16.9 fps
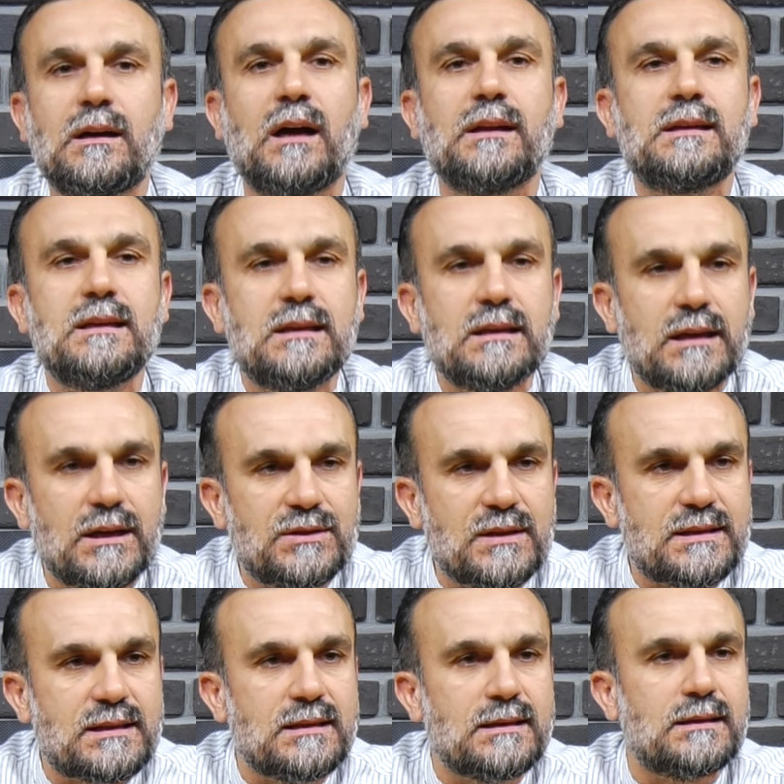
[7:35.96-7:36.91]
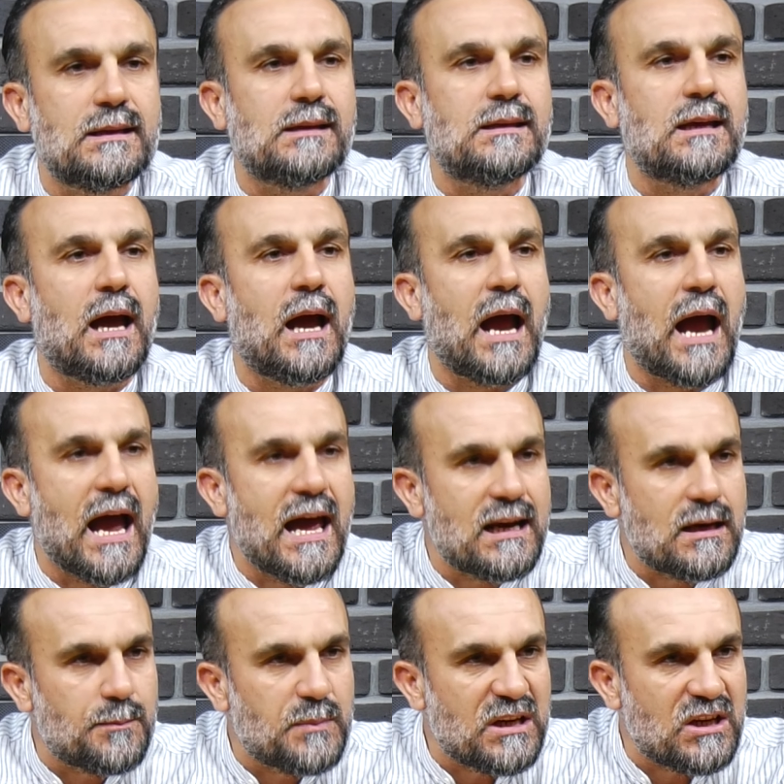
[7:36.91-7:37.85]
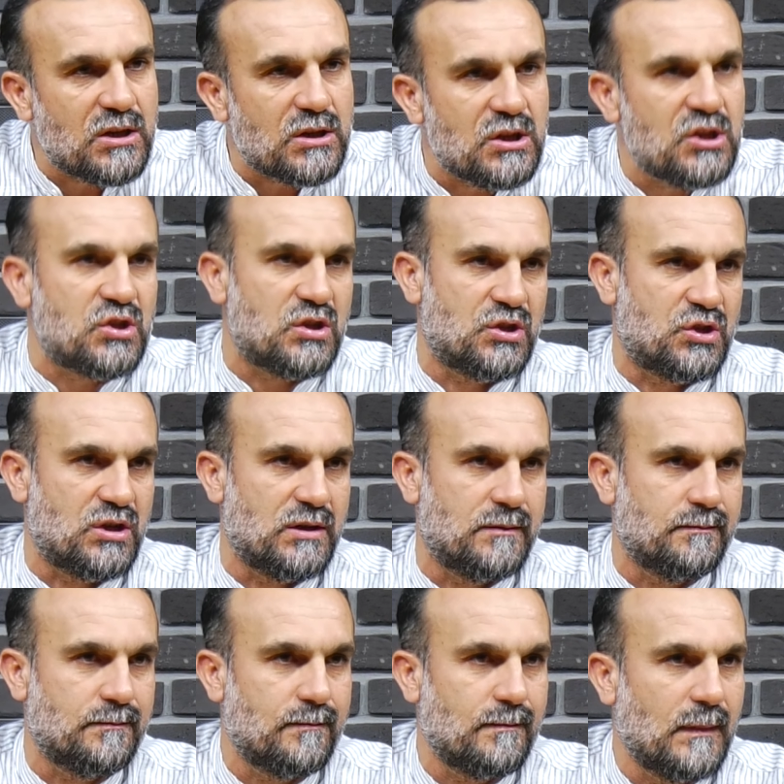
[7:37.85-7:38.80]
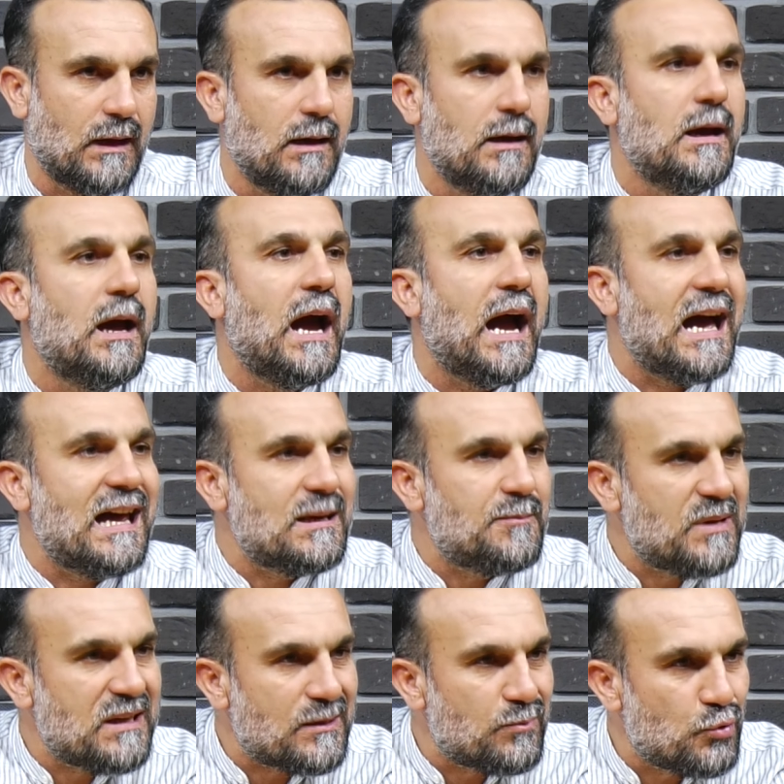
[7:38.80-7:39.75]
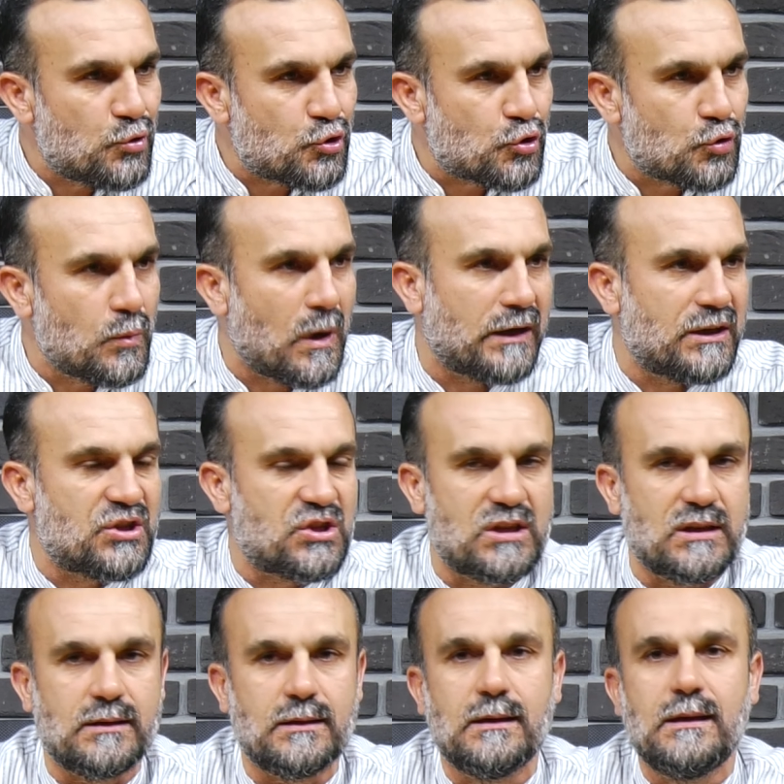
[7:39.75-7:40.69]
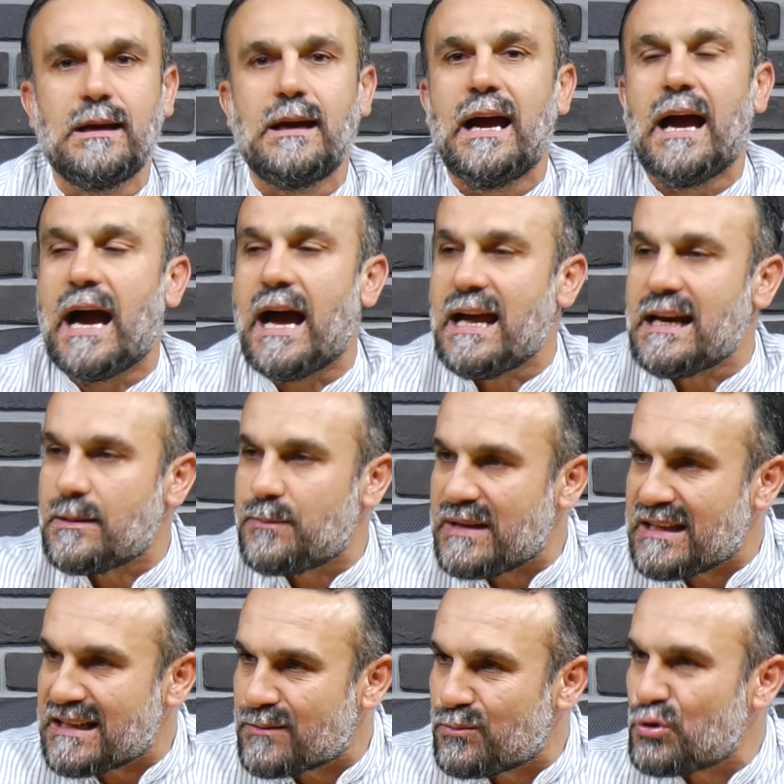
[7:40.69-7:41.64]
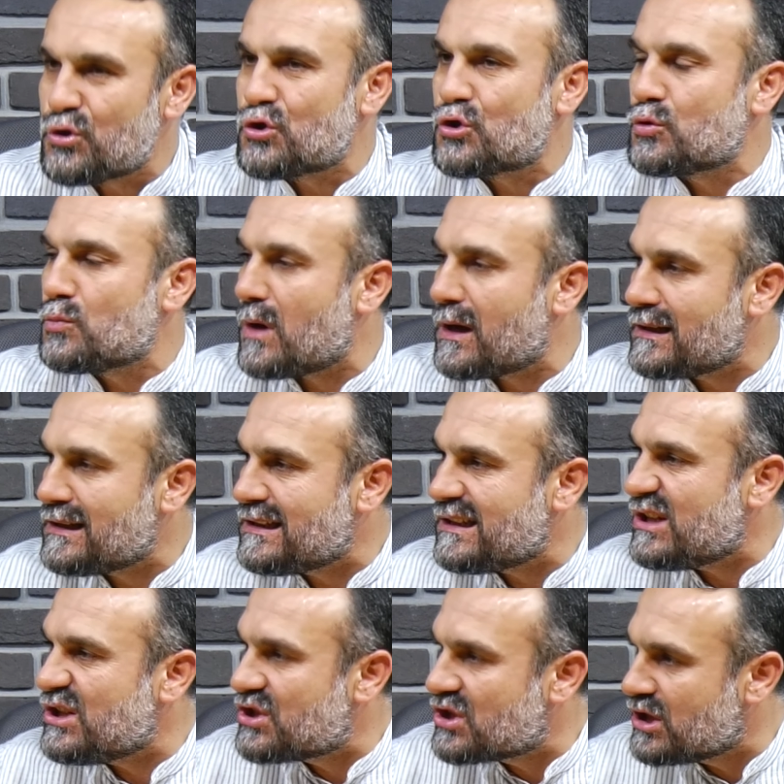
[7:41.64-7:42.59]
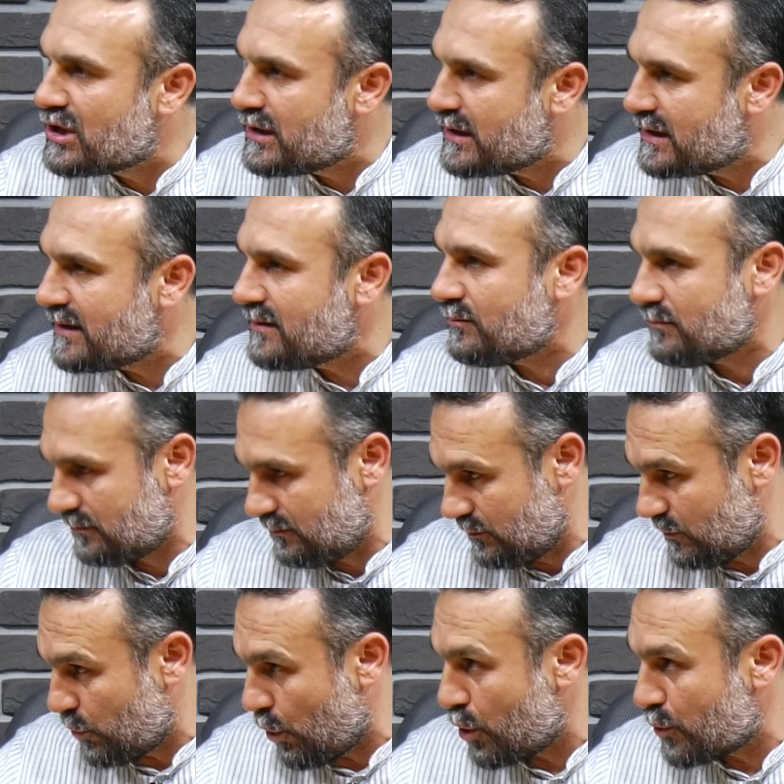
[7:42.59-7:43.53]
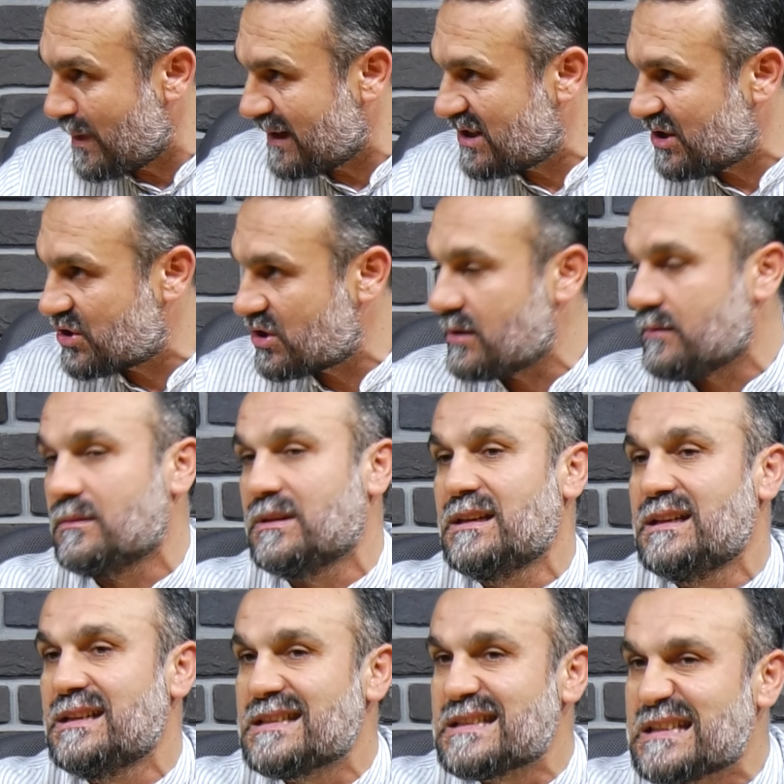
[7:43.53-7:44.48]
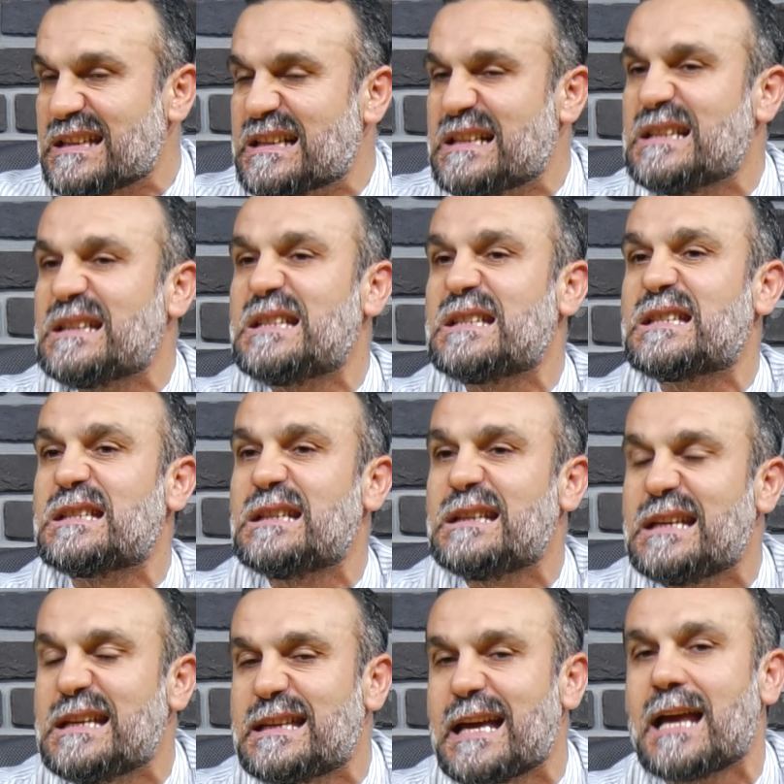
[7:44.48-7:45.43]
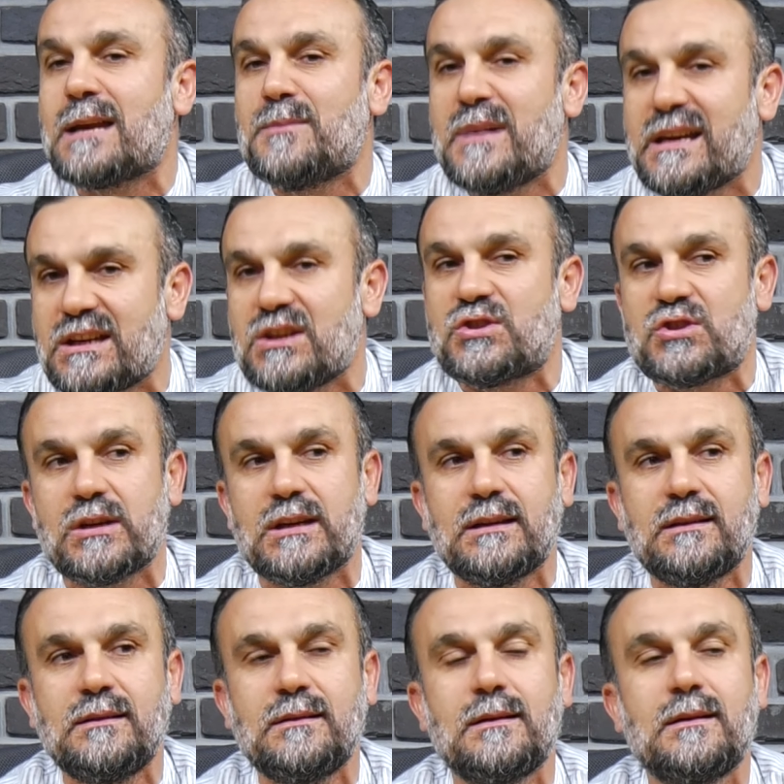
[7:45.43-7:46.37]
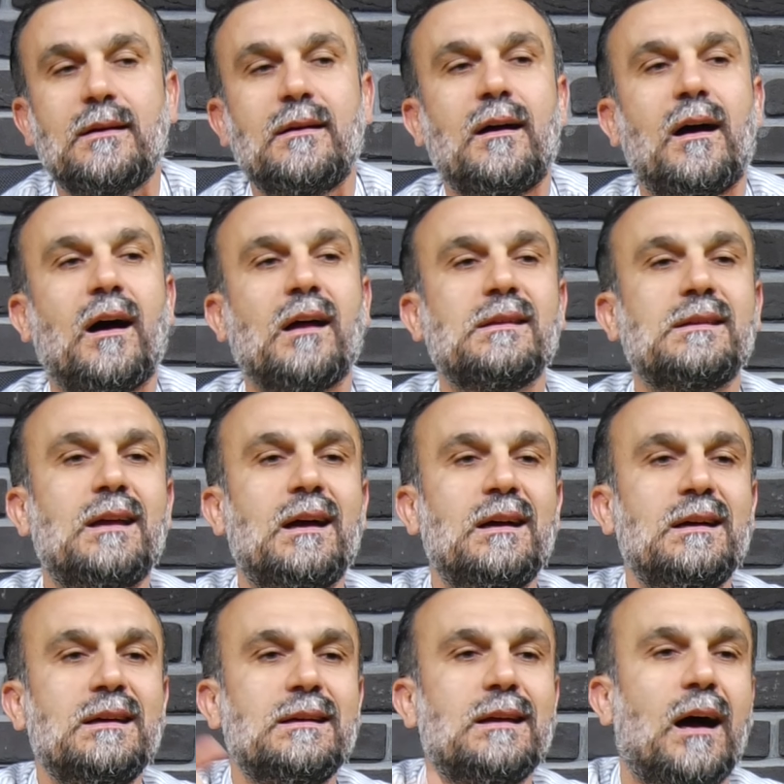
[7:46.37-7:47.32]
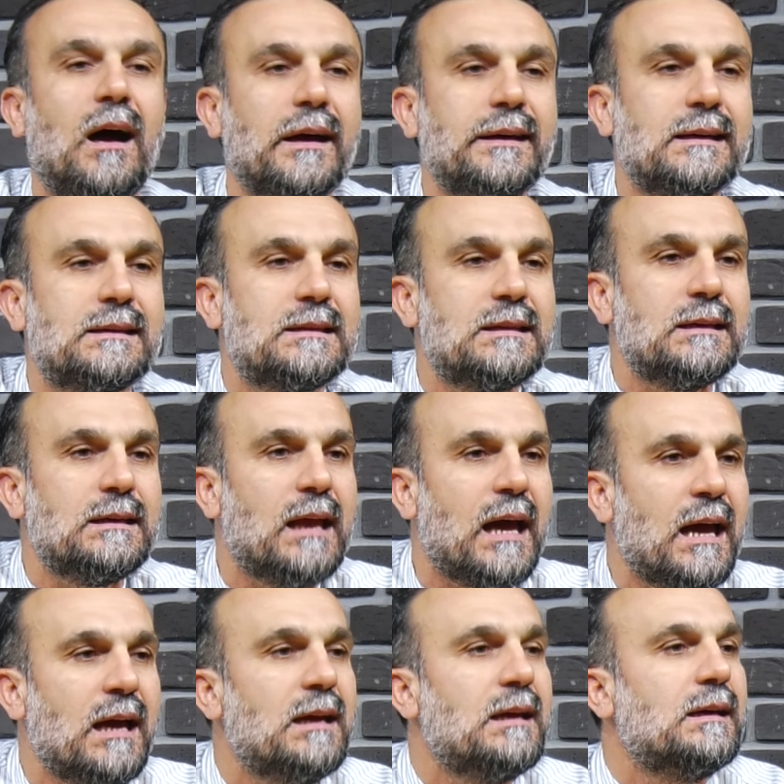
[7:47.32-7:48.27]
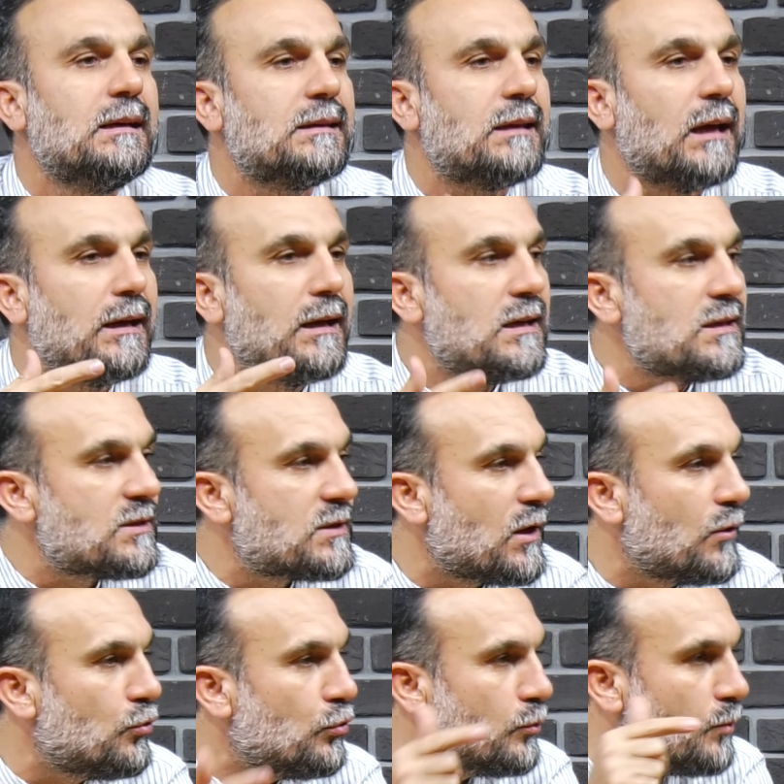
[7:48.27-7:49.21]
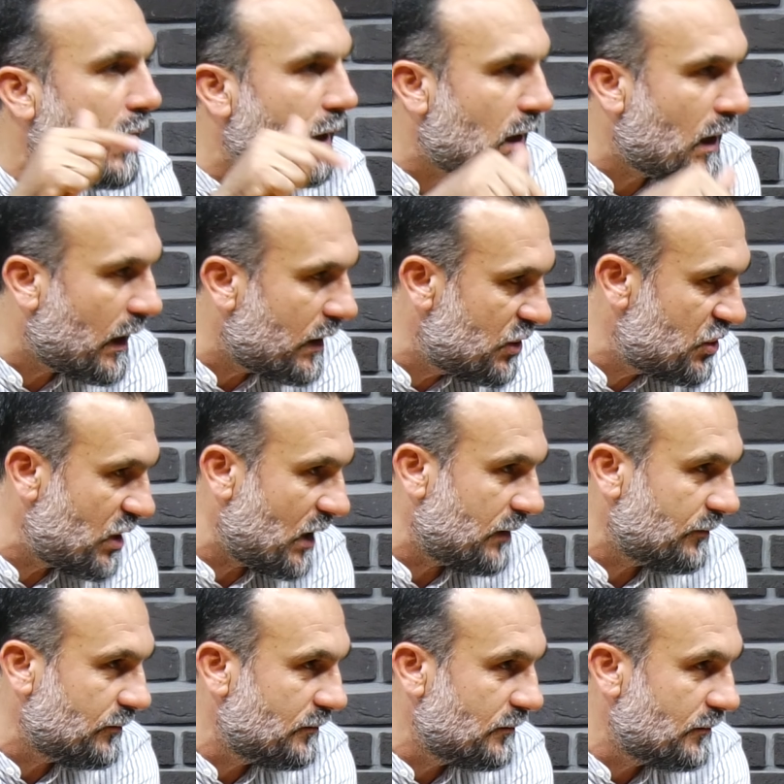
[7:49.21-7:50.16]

Kadir gecesinde de her bir iş için, her bir Müslüman için, her bir Müslümanın işini görmek için sıkıntısını gidermek için Allah'ın ayetiyle tenezzelül melaike